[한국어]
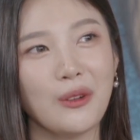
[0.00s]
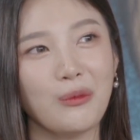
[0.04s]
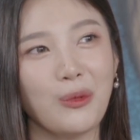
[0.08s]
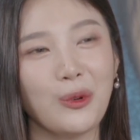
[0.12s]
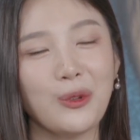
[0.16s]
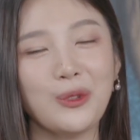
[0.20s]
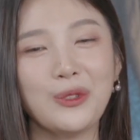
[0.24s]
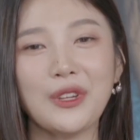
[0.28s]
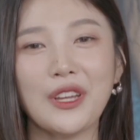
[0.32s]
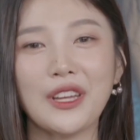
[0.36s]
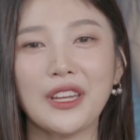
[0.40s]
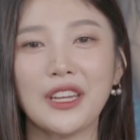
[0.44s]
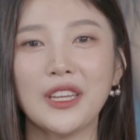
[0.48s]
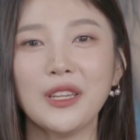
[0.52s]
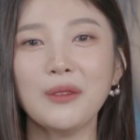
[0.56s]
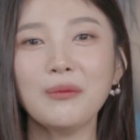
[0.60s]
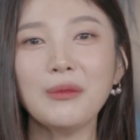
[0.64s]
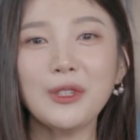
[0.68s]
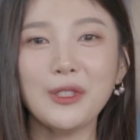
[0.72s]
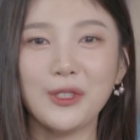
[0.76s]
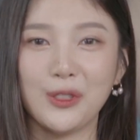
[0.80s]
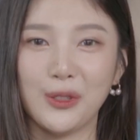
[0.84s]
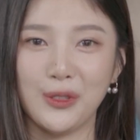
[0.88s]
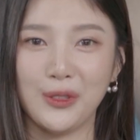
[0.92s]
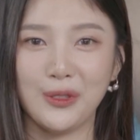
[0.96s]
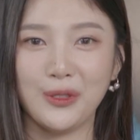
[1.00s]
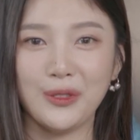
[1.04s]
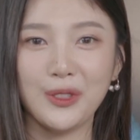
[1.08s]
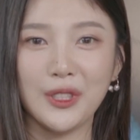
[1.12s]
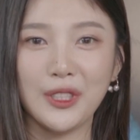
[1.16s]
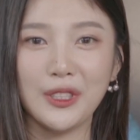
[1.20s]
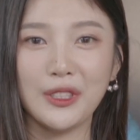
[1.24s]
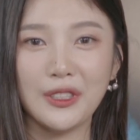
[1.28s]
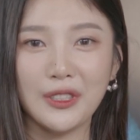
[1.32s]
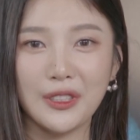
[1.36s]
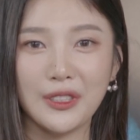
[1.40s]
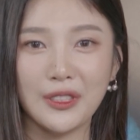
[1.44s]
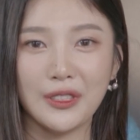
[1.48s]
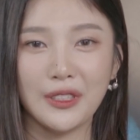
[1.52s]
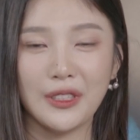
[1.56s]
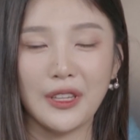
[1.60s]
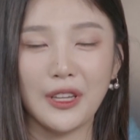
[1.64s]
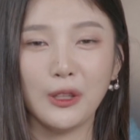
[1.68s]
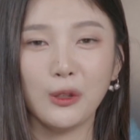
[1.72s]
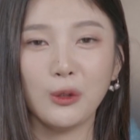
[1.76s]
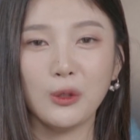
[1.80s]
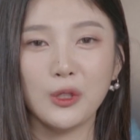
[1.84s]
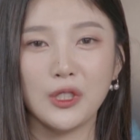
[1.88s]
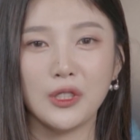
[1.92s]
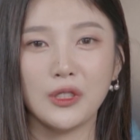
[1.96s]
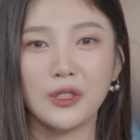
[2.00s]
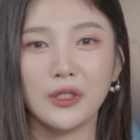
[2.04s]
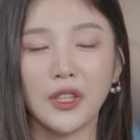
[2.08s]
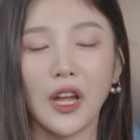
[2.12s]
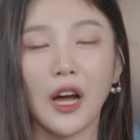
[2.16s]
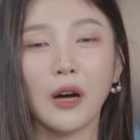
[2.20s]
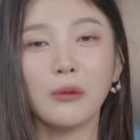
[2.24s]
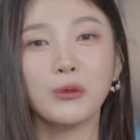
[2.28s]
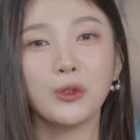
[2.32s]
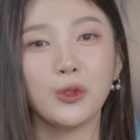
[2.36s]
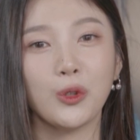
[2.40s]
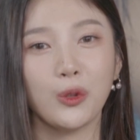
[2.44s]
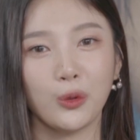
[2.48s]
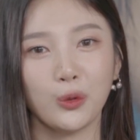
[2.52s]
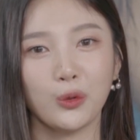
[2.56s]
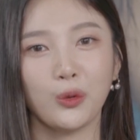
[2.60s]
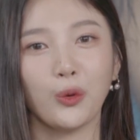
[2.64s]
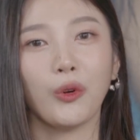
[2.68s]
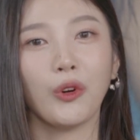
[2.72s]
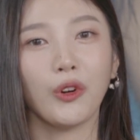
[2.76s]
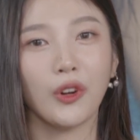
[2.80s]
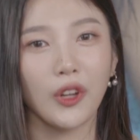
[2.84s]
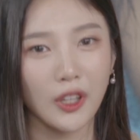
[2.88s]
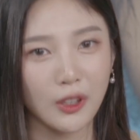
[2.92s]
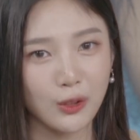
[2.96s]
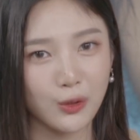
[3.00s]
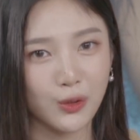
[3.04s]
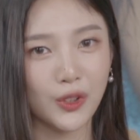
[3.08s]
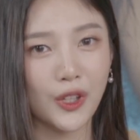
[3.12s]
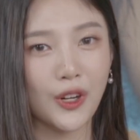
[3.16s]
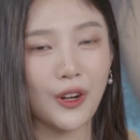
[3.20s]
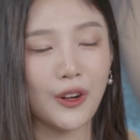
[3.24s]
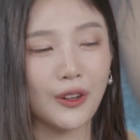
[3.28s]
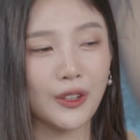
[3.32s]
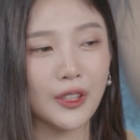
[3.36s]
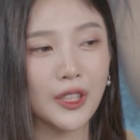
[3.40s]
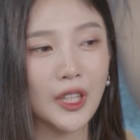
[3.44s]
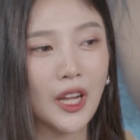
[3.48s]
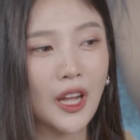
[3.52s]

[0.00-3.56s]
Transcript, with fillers: 모두에게 힘을 줄 수 있는 에너지를 담으려고 노력했고요.